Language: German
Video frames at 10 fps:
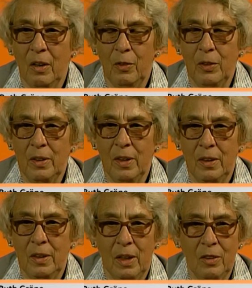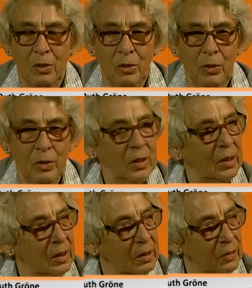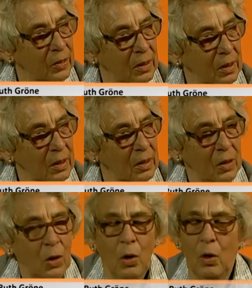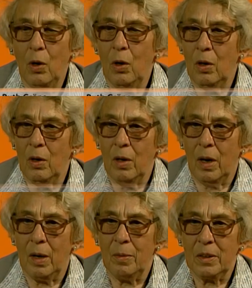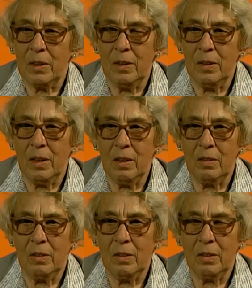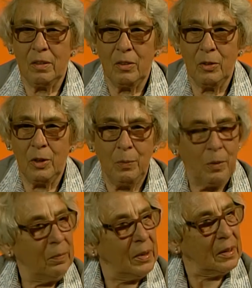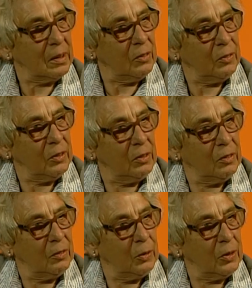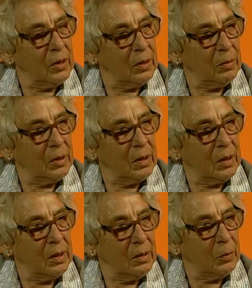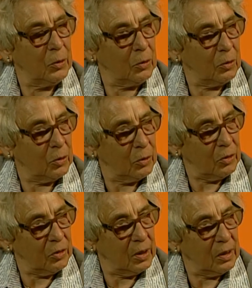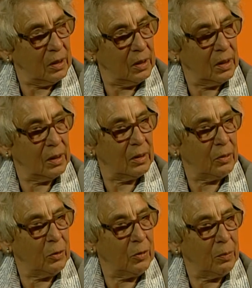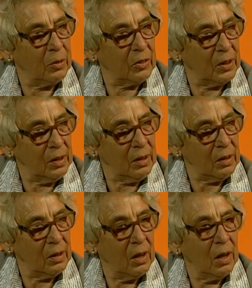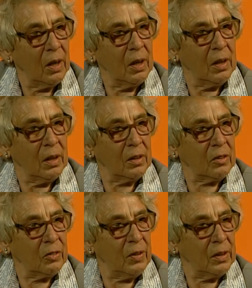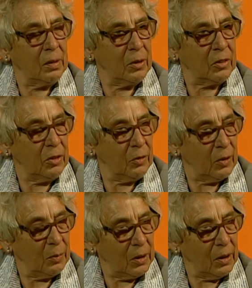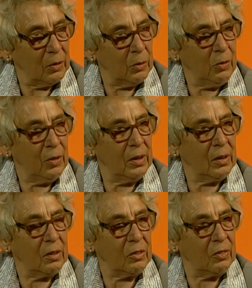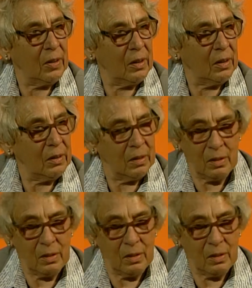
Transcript: wollten ja die Nazis noch den Krieg gewinnen. Aber jede Nacht äh, durch die Bombenangriffe wurden eben die Produktionsstätten hier in Hannover beschädigt. Das war die Maschinenfabrik Hannover, das war